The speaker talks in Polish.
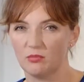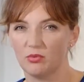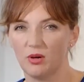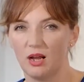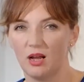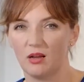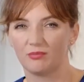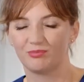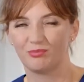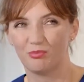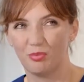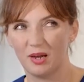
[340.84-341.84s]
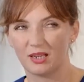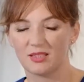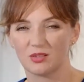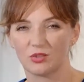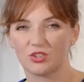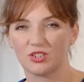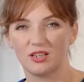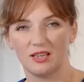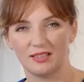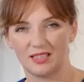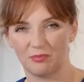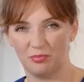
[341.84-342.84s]
była bardzo źle
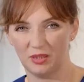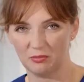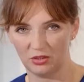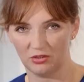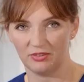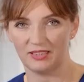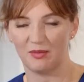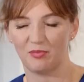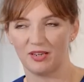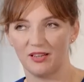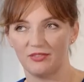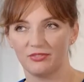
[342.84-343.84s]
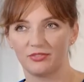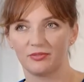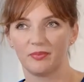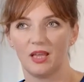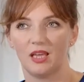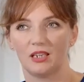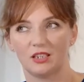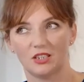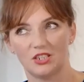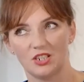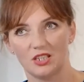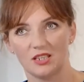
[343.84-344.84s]
zapigmentowana brew,
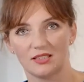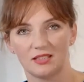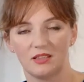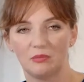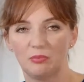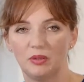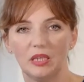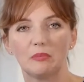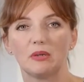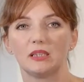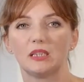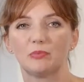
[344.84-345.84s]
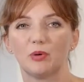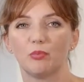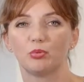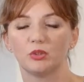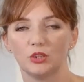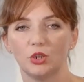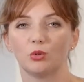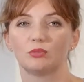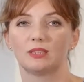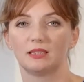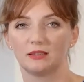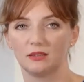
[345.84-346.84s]
gdzie niestety pigment popłynął
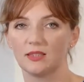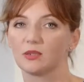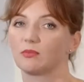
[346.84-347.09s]
tętnicą